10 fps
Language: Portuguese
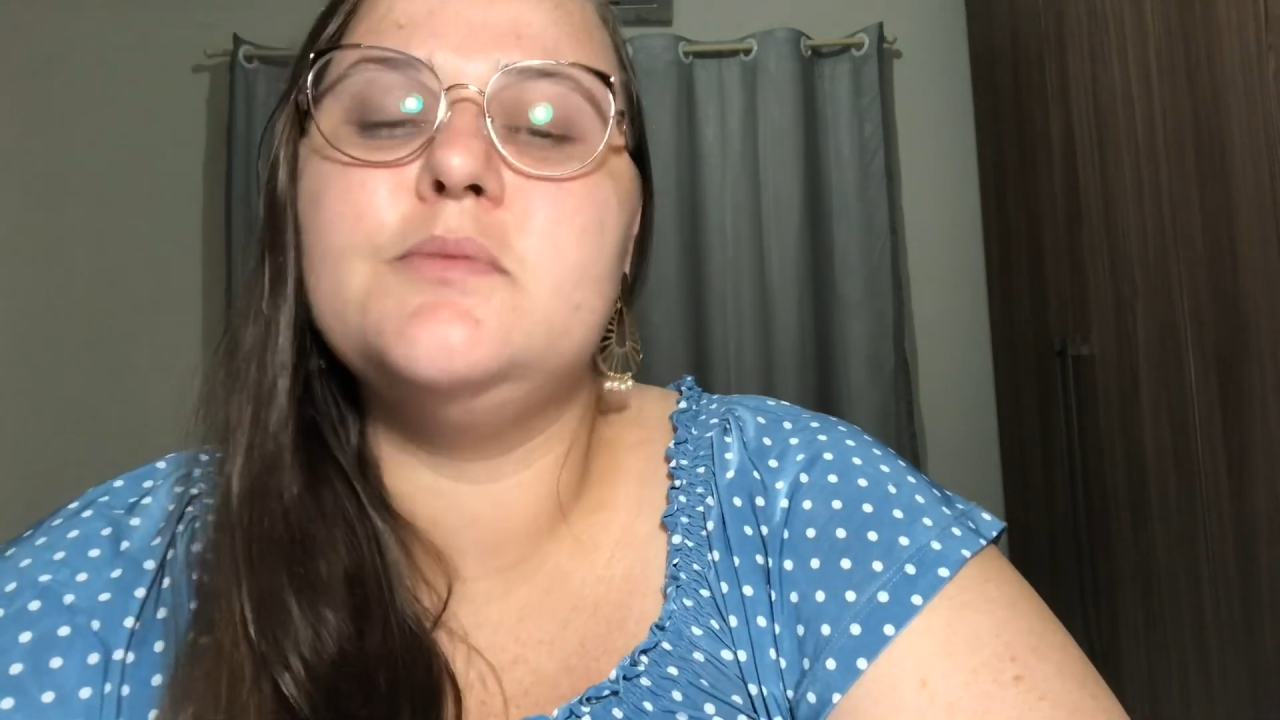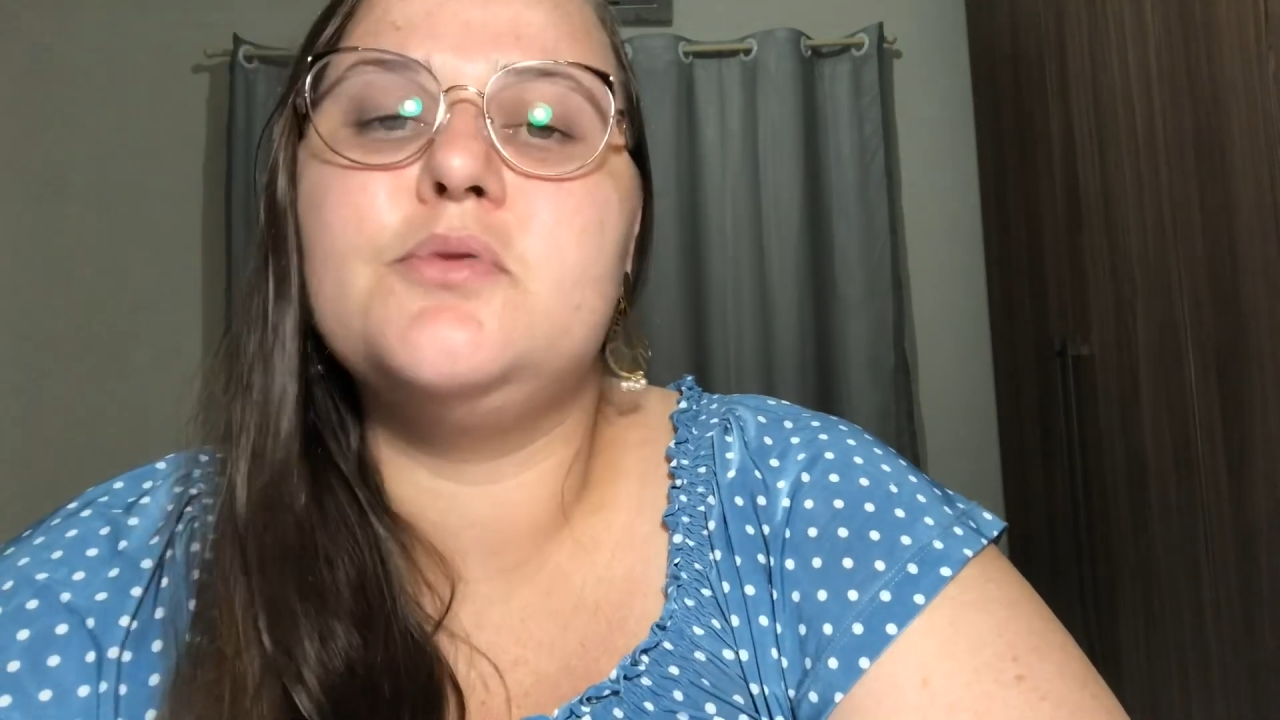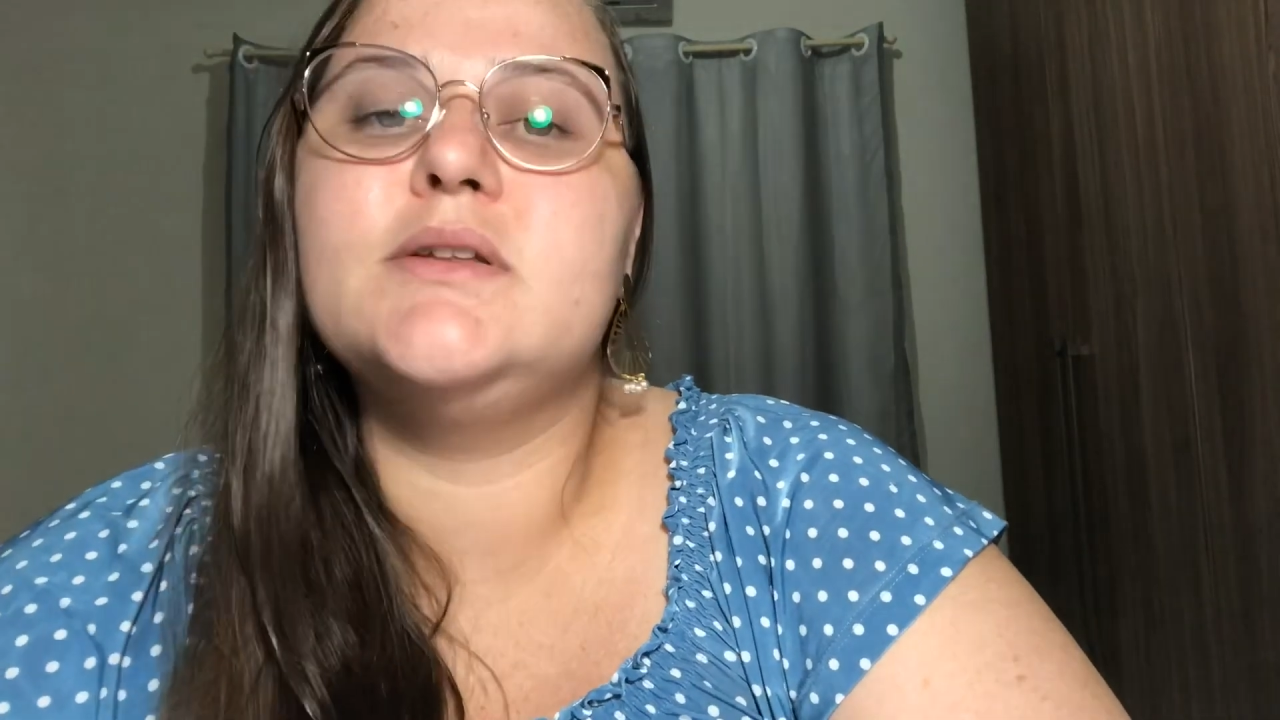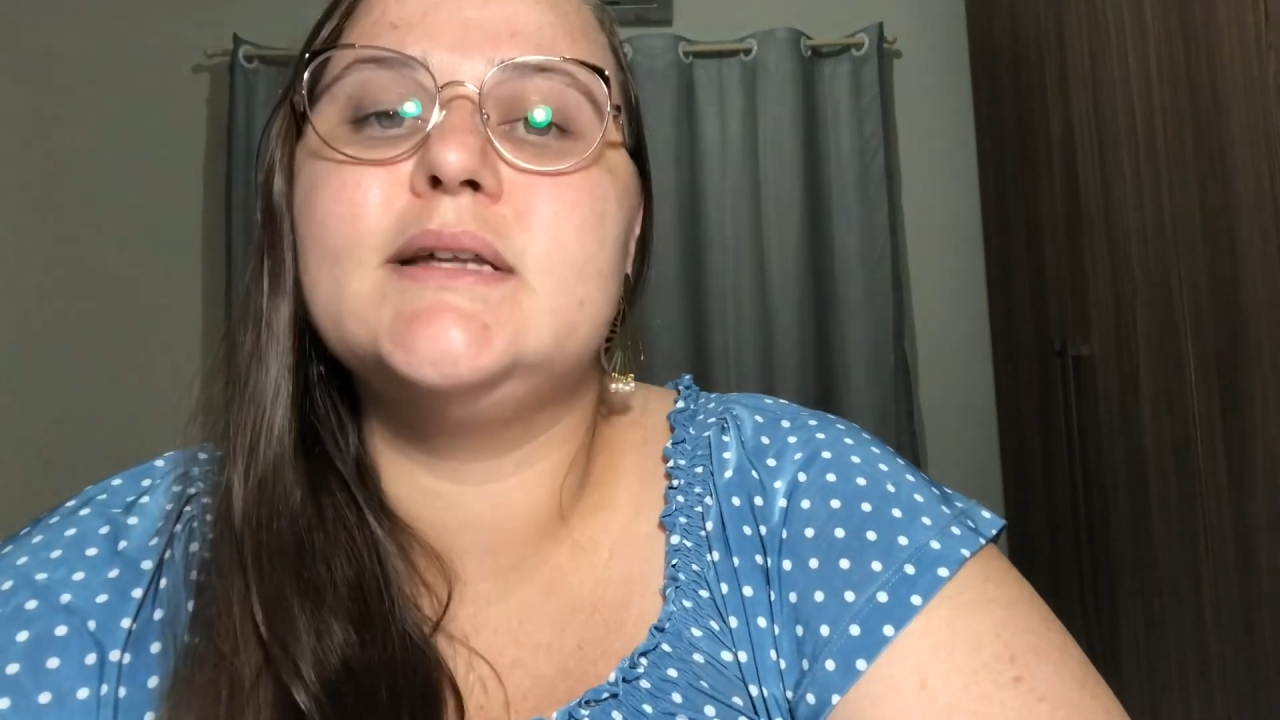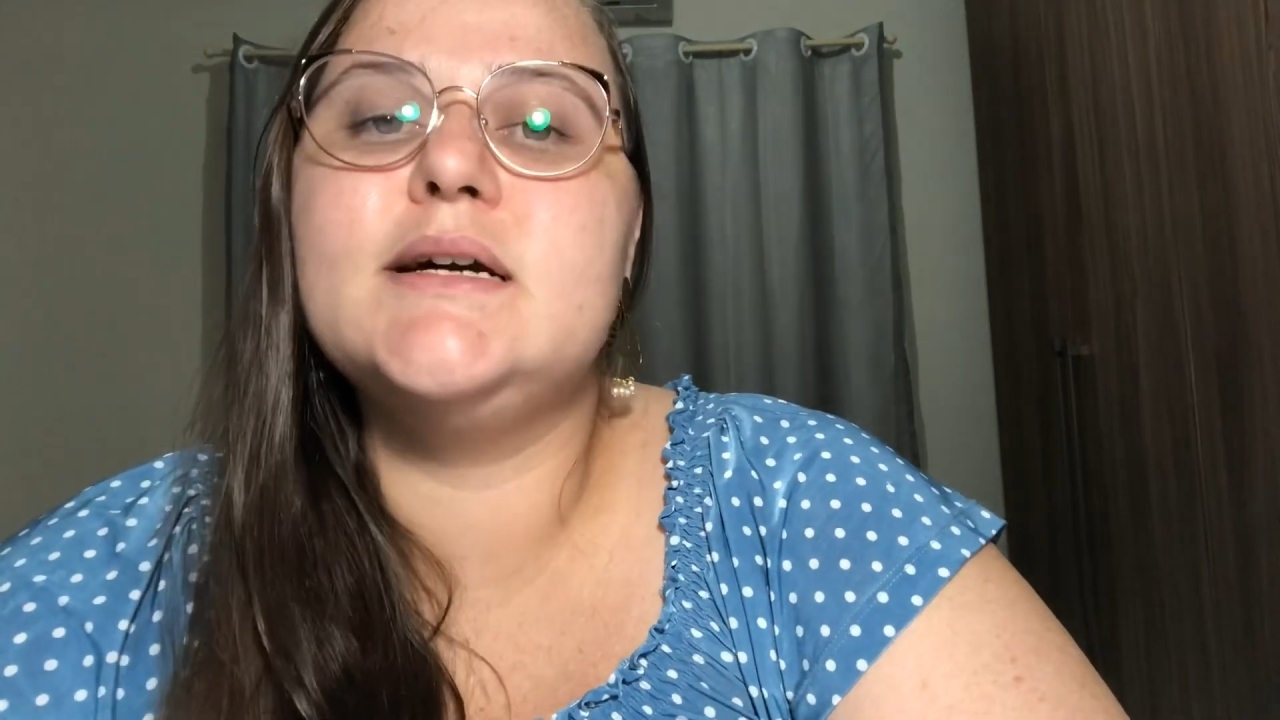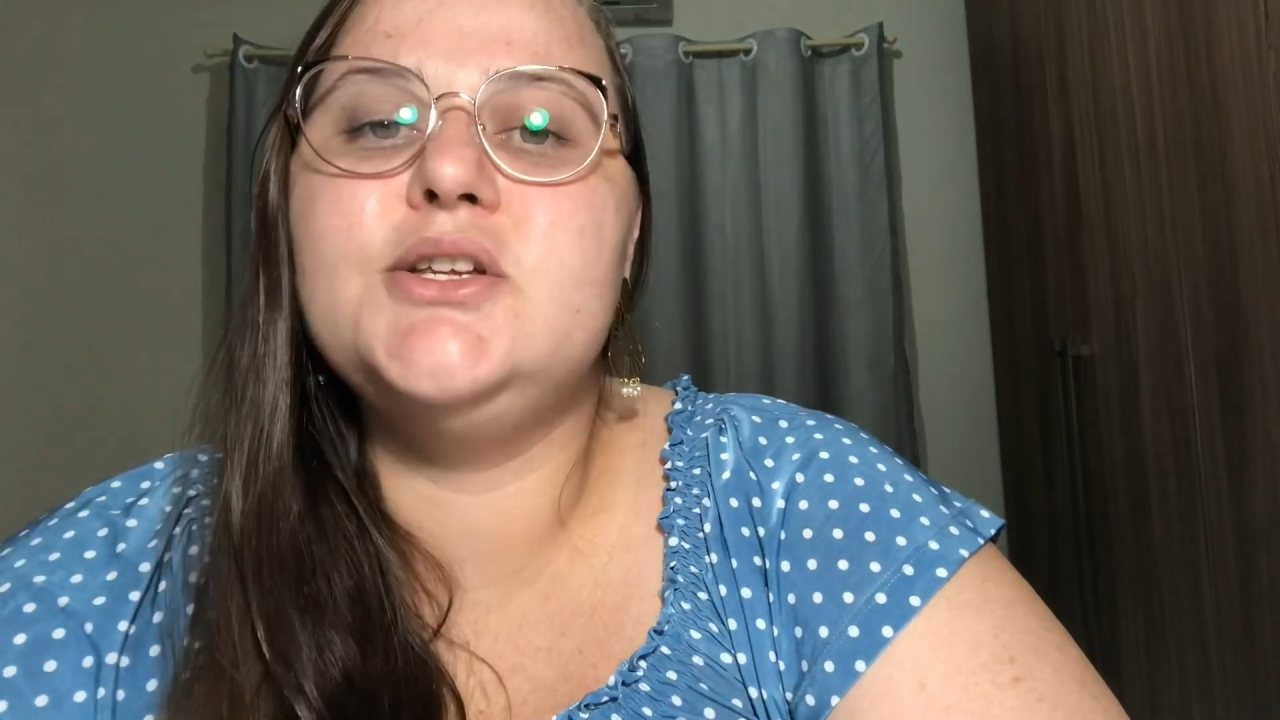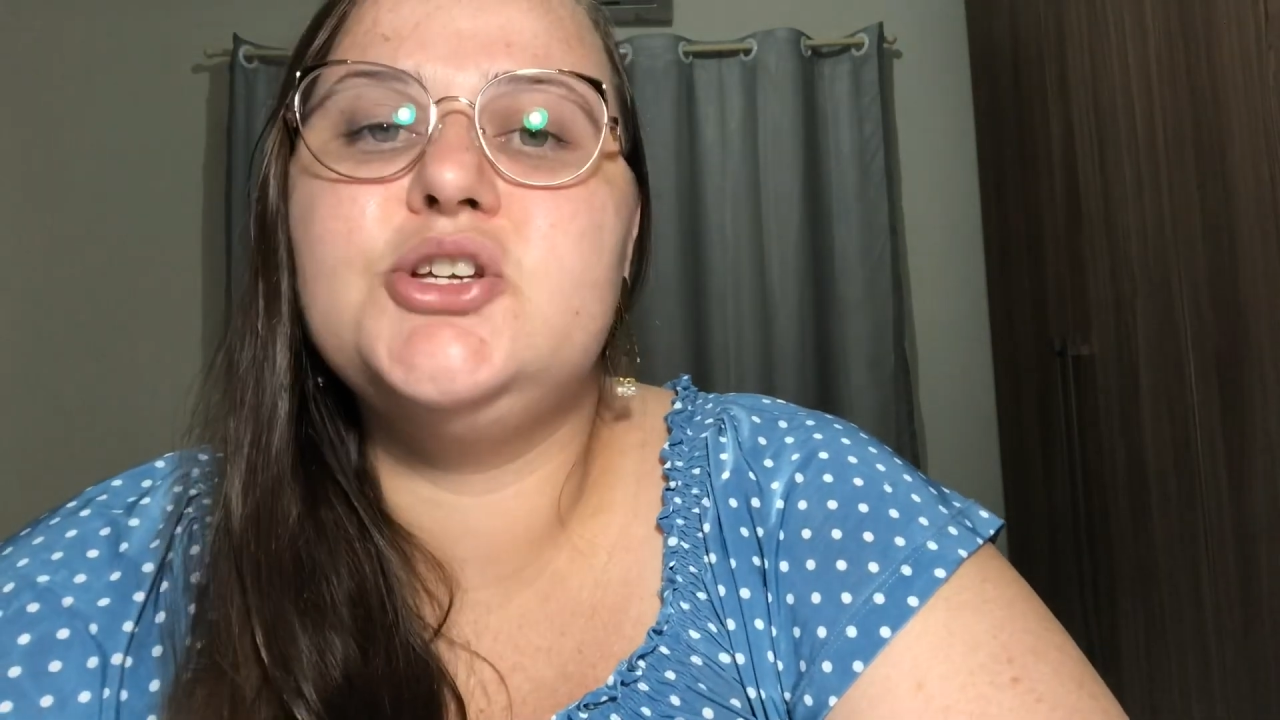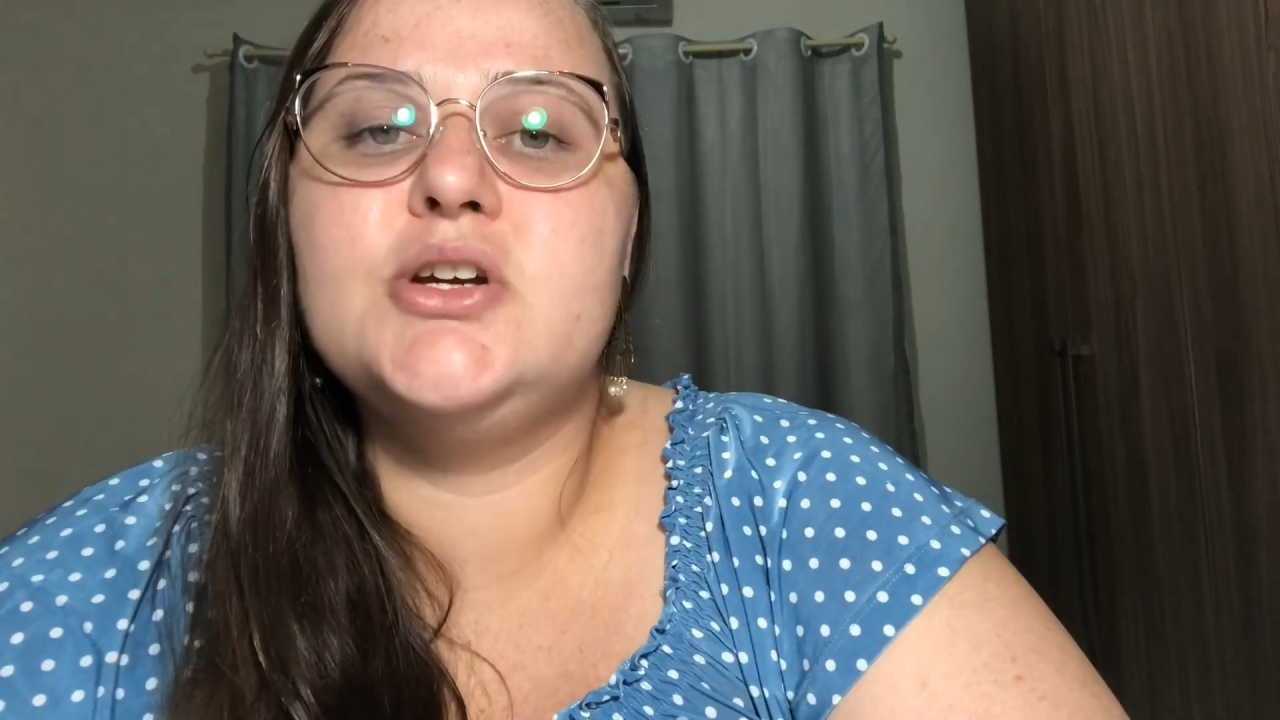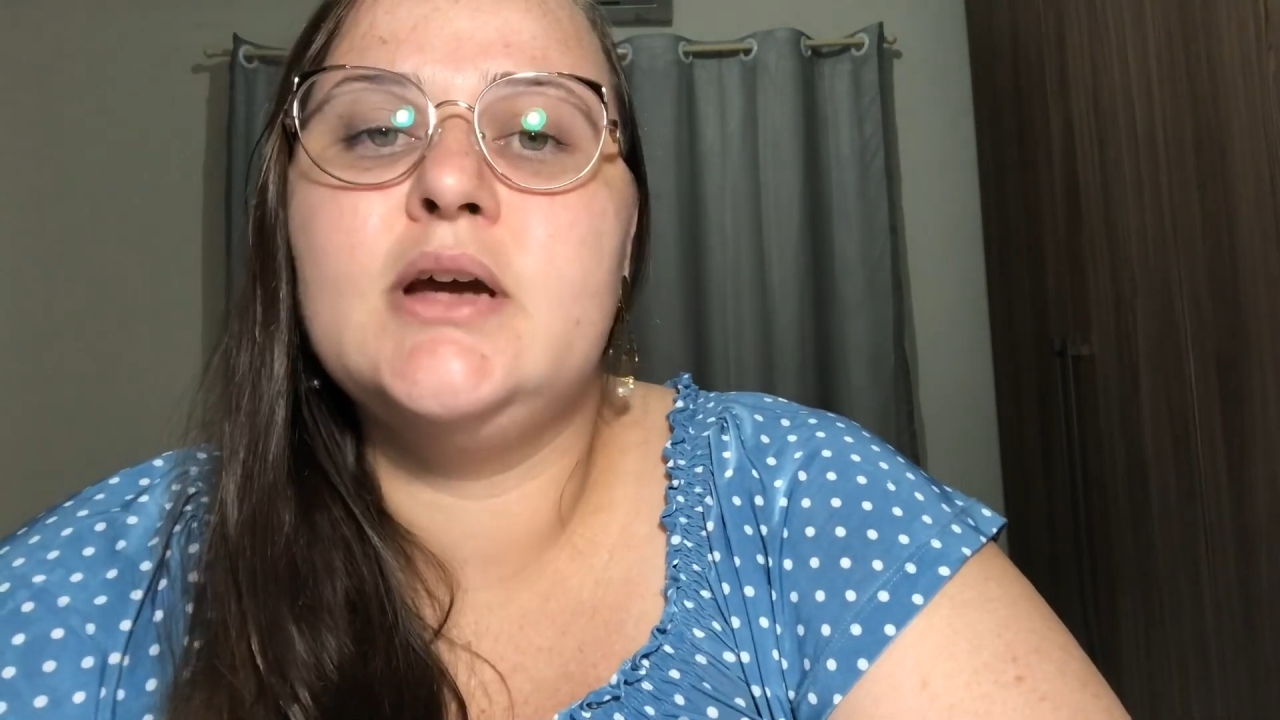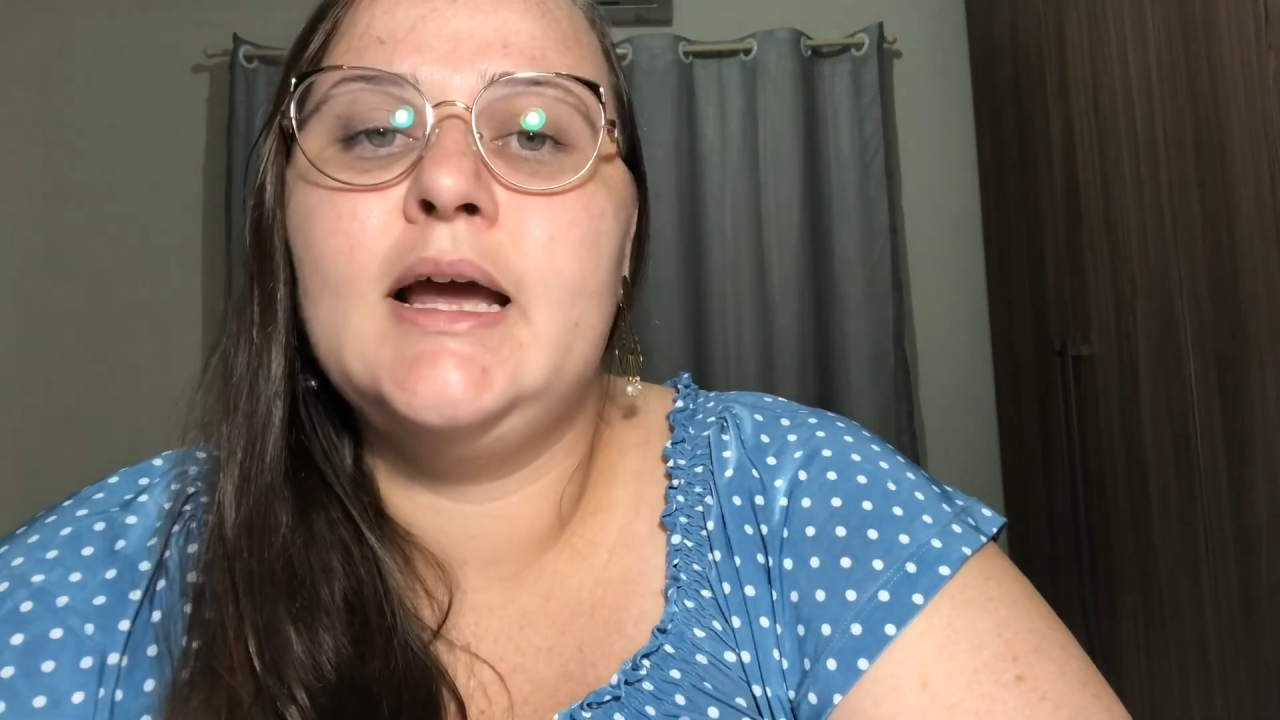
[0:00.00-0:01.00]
importante.